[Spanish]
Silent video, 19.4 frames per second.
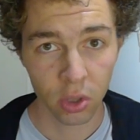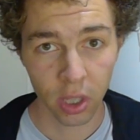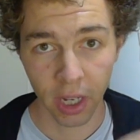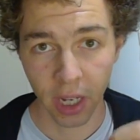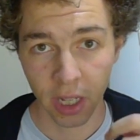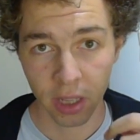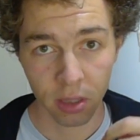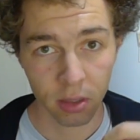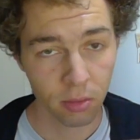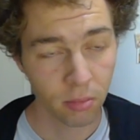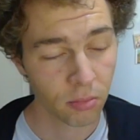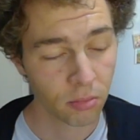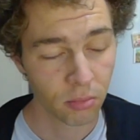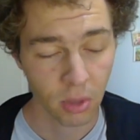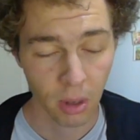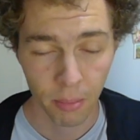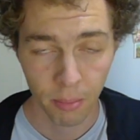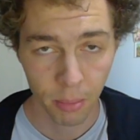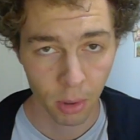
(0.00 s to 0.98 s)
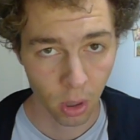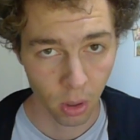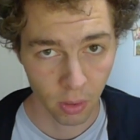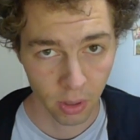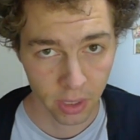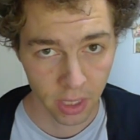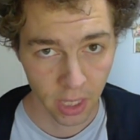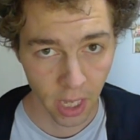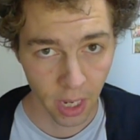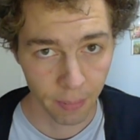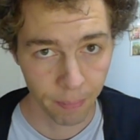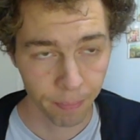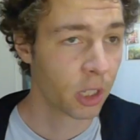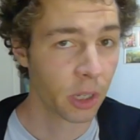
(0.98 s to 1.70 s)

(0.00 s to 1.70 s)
tickets tampoco va a andar.